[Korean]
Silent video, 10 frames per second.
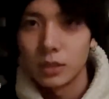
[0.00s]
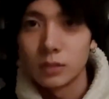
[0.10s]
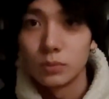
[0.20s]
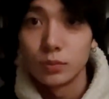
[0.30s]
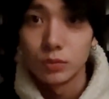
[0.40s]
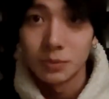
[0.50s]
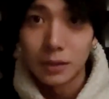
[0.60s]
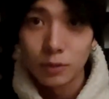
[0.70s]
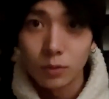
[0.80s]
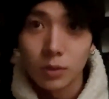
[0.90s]
되는 부분도
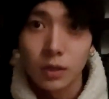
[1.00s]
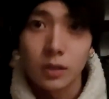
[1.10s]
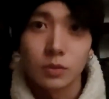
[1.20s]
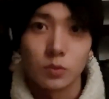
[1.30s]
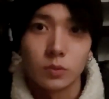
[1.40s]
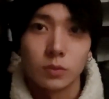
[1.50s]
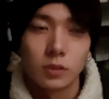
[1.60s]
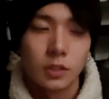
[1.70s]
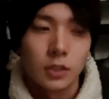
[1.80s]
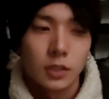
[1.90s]
많고 해가지고
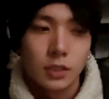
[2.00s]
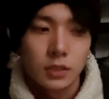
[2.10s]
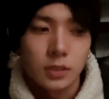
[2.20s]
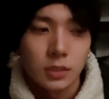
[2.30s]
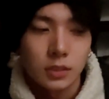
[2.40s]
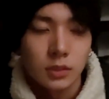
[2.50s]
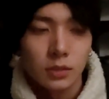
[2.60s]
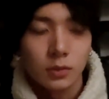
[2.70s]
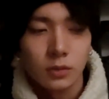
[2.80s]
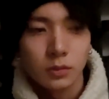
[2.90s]
이제
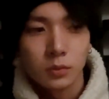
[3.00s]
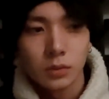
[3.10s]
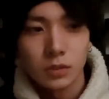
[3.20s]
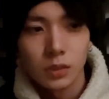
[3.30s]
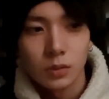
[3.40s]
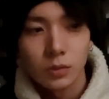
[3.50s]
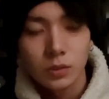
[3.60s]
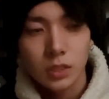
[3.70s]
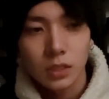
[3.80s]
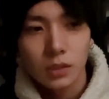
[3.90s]
그런 것도 이제
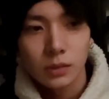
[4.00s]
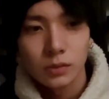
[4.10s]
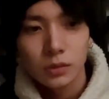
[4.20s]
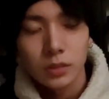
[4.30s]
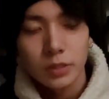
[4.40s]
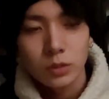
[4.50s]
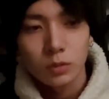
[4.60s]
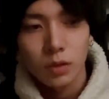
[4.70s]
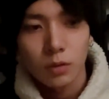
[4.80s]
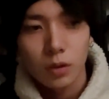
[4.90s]
혼자
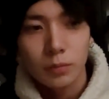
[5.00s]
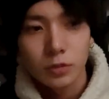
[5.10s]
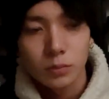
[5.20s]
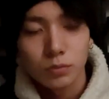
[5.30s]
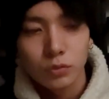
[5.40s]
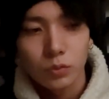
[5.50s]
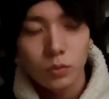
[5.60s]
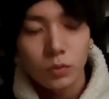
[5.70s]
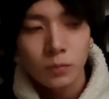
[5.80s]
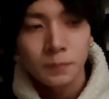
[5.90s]
스트레칭도 하고 하면서
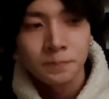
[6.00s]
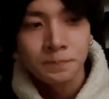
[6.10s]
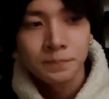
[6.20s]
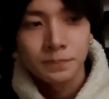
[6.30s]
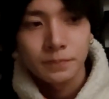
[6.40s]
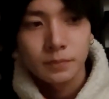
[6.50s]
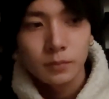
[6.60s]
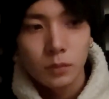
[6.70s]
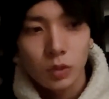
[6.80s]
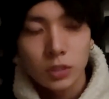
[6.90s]
풀고
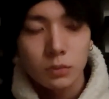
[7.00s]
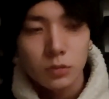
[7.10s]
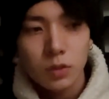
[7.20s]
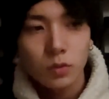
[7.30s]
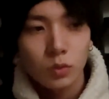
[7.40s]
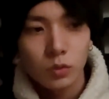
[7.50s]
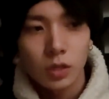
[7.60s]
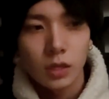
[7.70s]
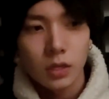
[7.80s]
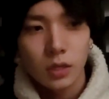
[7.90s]
뭔가 심적으로도
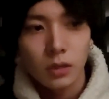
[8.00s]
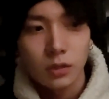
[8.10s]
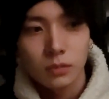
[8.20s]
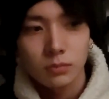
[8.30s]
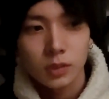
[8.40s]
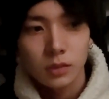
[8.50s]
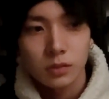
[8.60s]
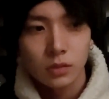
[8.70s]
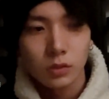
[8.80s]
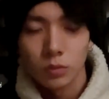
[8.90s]
되게
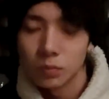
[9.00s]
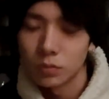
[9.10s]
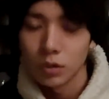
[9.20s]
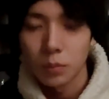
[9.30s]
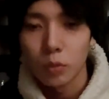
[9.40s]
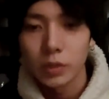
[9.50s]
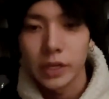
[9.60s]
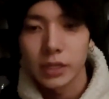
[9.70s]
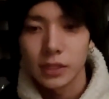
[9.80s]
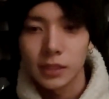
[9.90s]
그래도 뭔가 본의
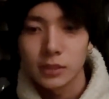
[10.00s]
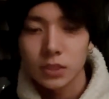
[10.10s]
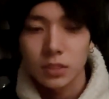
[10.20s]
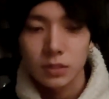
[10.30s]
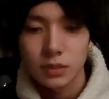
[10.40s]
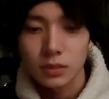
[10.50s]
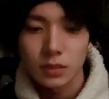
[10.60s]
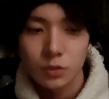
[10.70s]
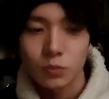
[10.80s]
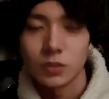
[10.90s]
아니게
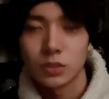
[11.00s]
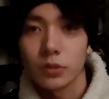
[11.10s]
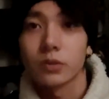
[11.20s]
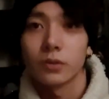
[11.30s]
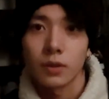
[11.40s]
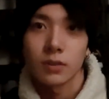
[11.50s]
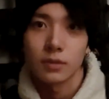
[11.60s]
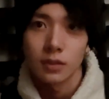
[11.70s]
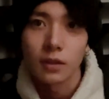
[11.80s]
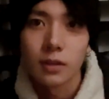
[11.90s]
스트레스가 좀 있었던 것
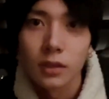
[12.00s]
같은데